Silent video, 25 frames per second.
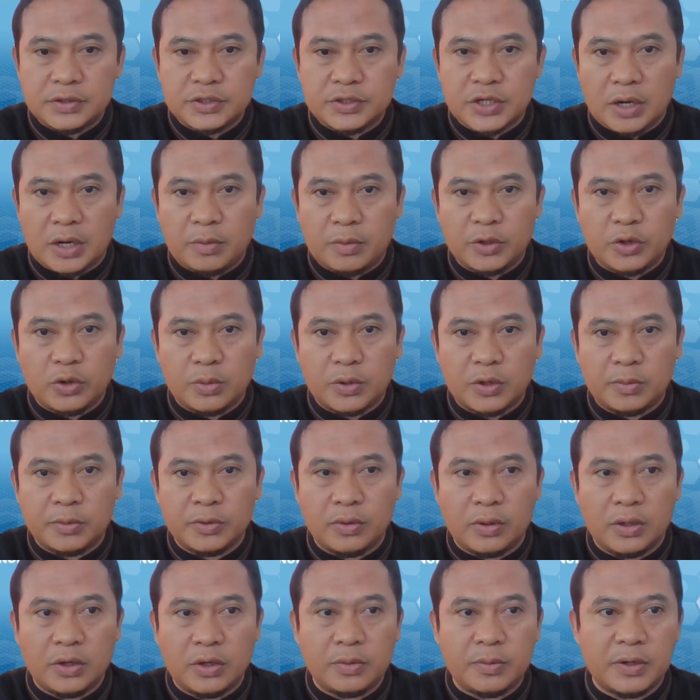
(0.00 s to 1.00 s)
Assalamualaikum
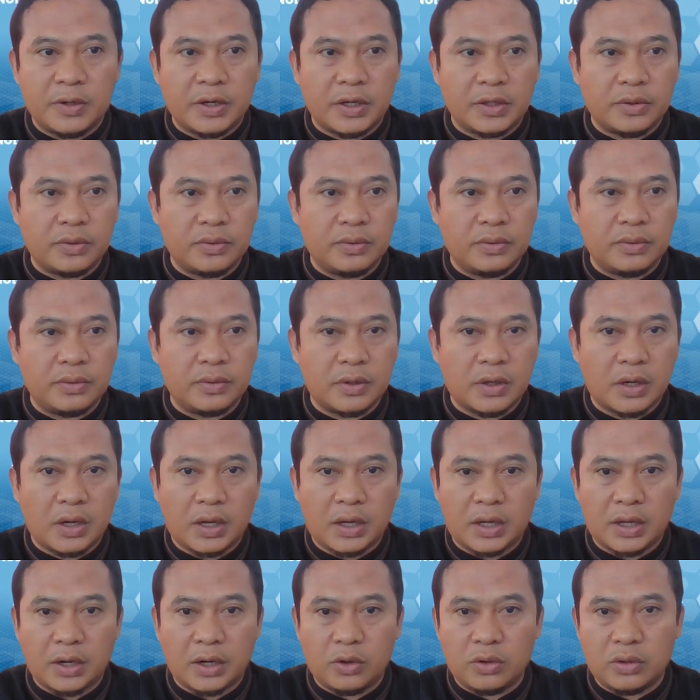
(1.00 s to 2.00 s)
warahmatullahi wabarakatuh.
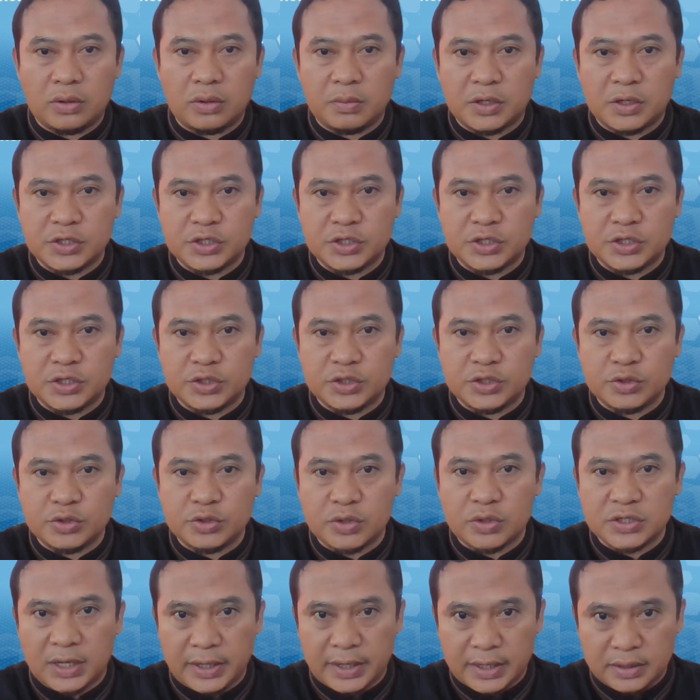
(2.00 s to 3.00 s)
Halo mahasiswa
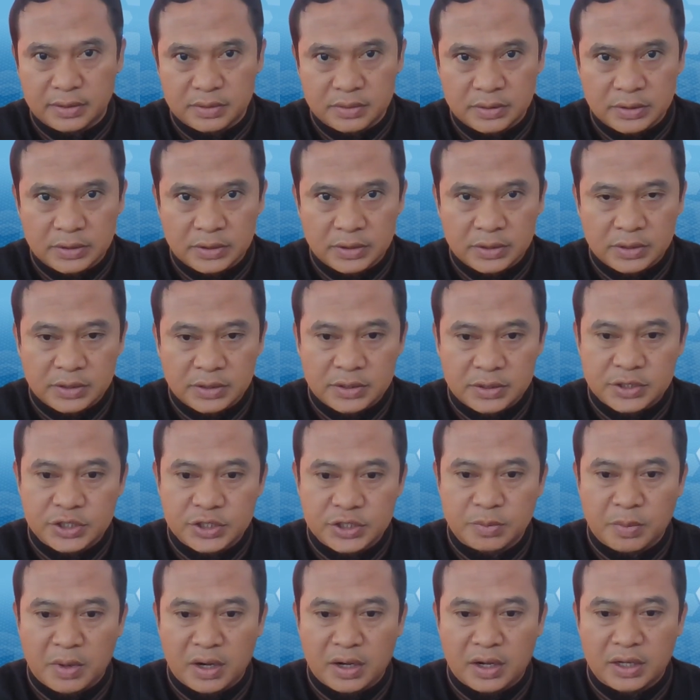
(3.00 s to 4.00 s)
sekalian,
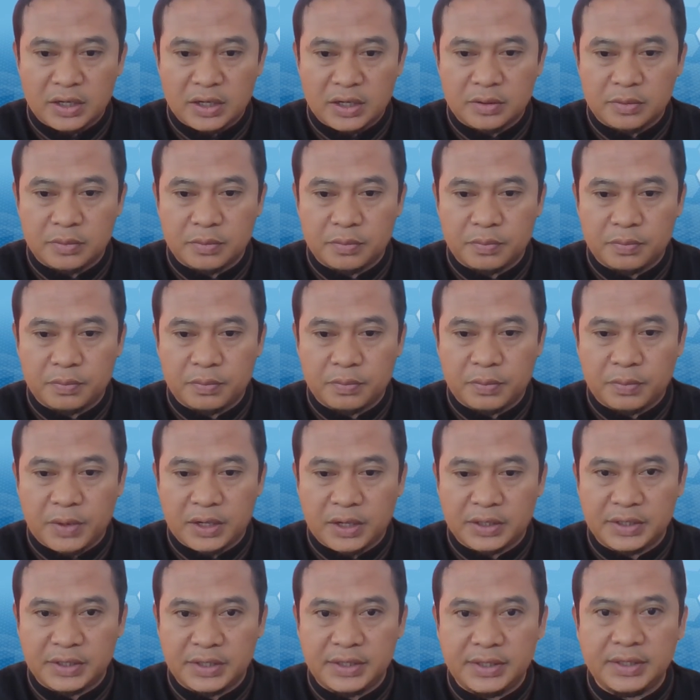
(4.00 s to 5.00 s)
semangat
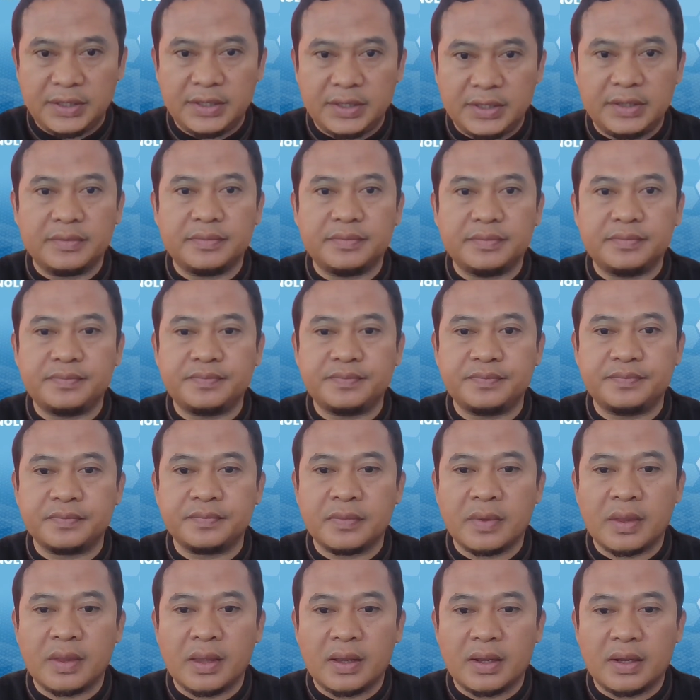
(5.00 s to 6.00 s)
pagi.
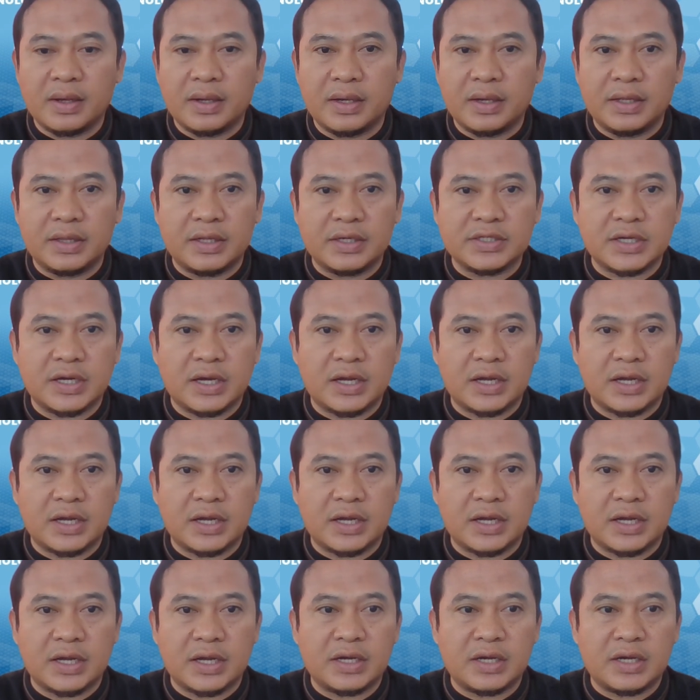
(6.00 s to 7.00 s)
Kita
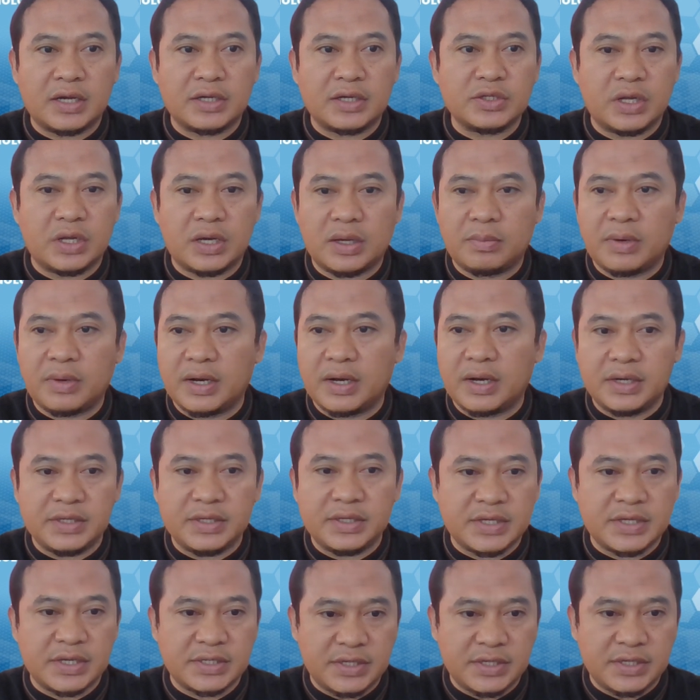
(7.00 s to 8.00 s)
sekarang sudah berada di
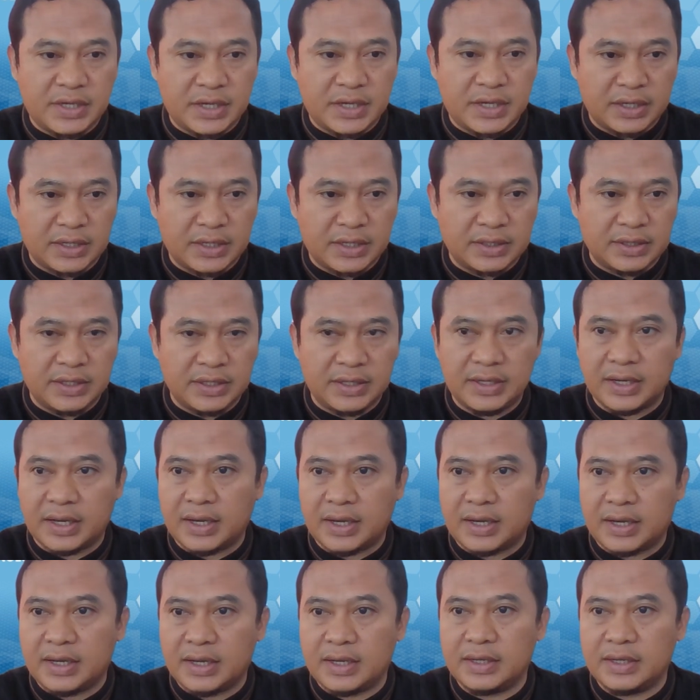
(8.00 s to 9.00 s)
sesi yang
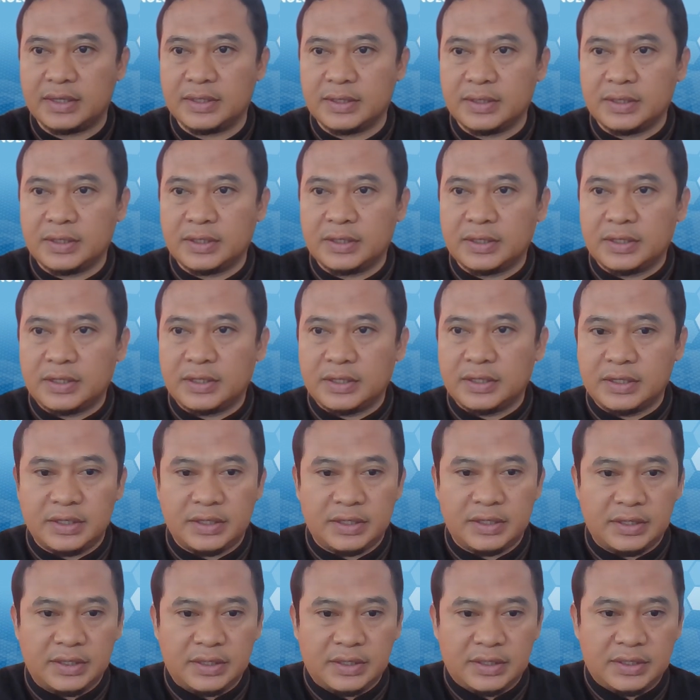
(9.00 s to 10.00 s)
ketiga.
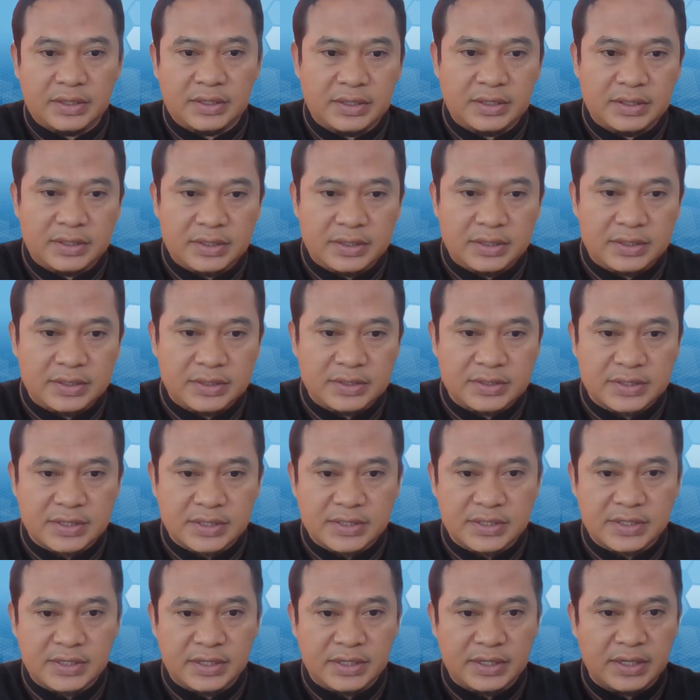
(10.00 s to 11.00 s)
Di
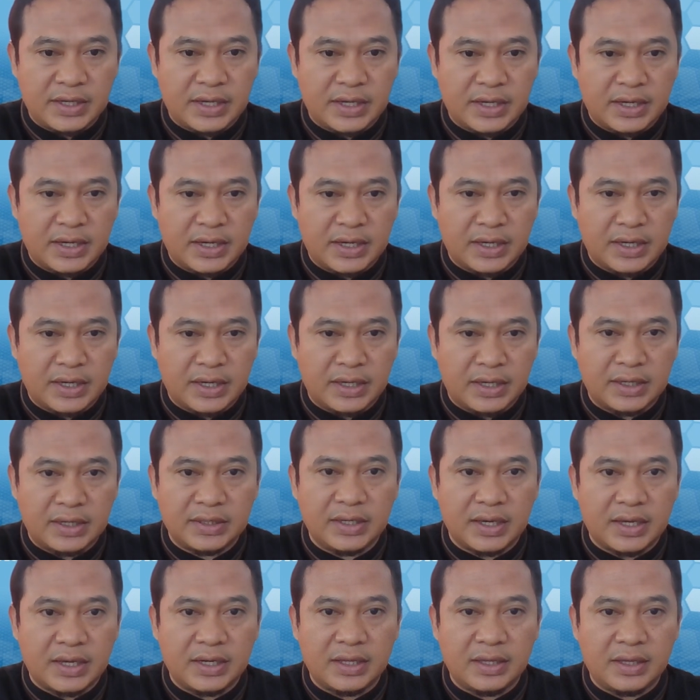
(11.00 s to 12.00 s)
sesi yang
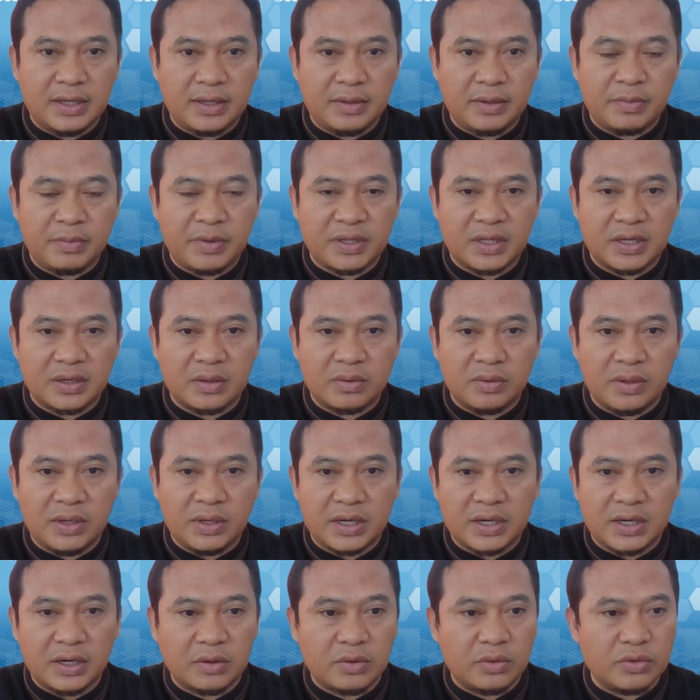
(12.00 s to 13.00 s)
ketiga di mata
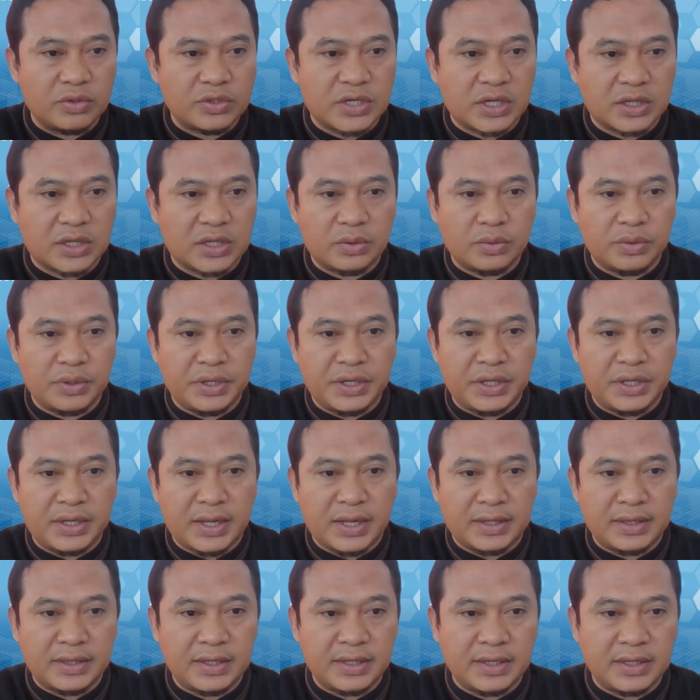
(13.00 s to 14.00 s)
kuliah kalkulus 1 ini
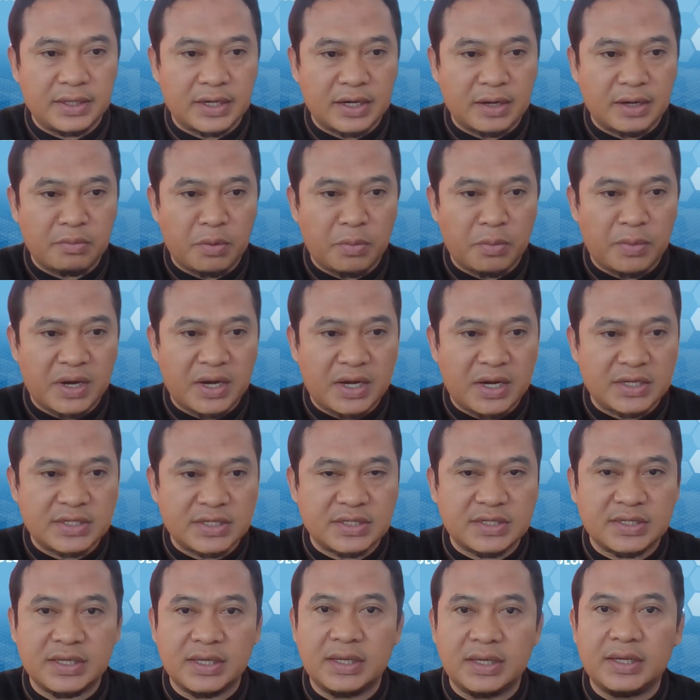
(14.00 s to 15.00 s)
nanti kita akan
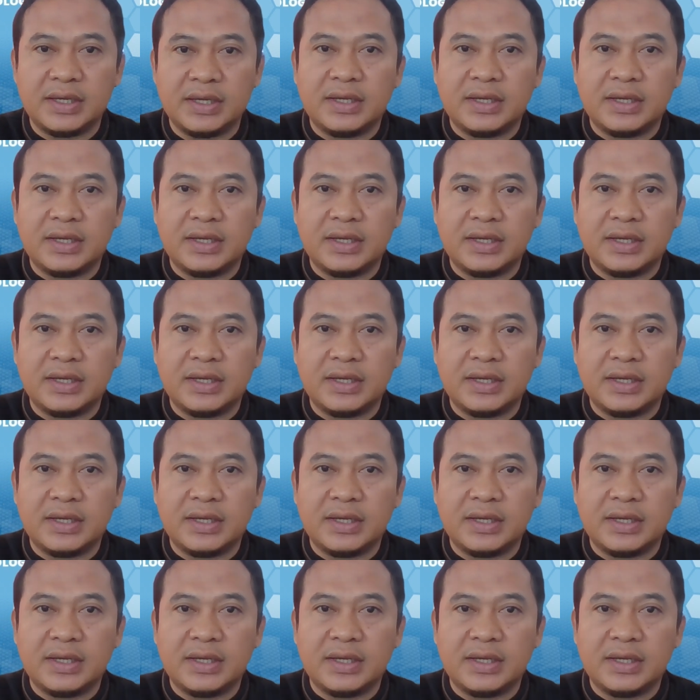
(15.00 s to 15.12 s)
membahas